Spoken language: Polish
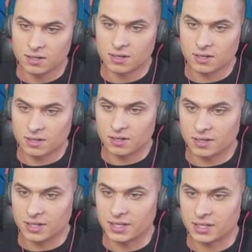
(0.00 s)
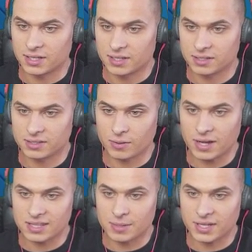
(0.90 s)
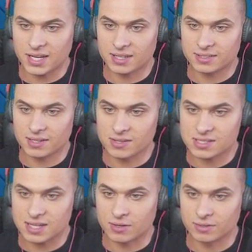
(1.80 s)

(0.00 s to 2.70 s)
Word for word: Oj, to ładne mi karty rozdał.